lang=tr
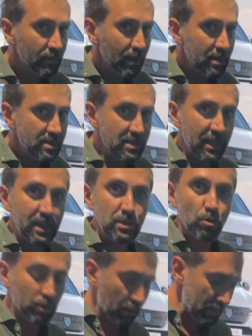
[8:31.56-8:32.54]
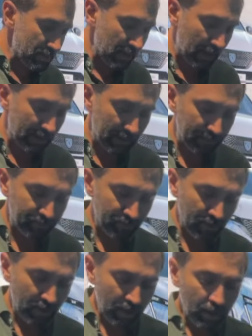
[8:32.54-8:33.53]
8.1 saniye.
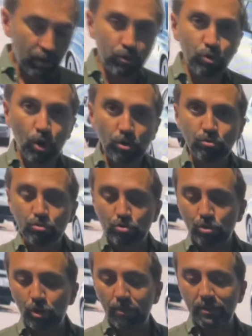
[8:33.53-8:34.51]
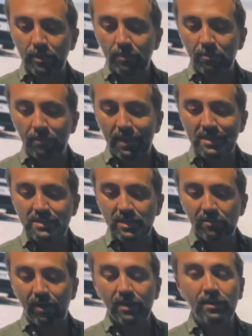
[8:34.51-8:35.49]
400 km bir
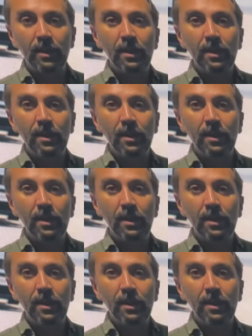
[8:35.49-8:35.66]
menzili var.